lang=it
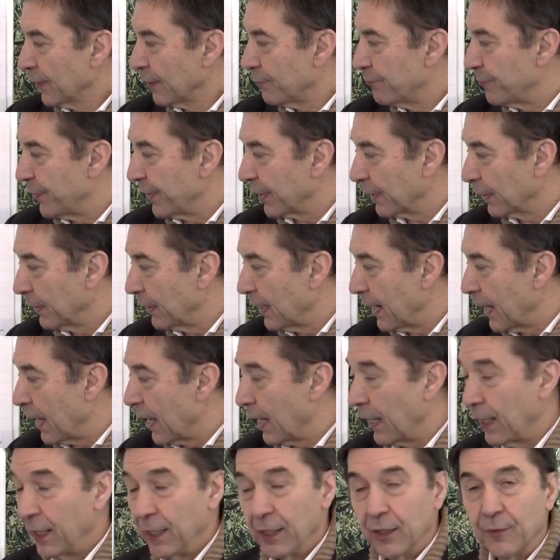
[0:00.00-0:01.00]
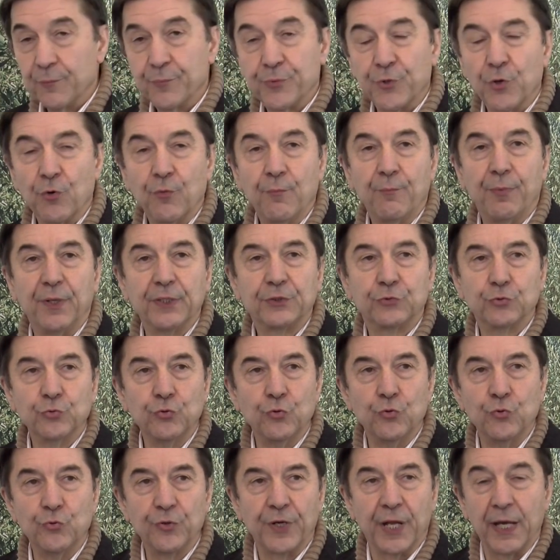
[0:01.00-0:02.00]
per la
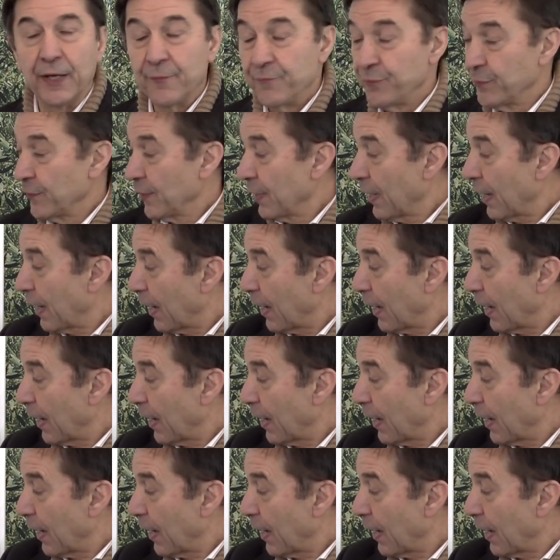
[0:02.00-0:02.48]
piombatura,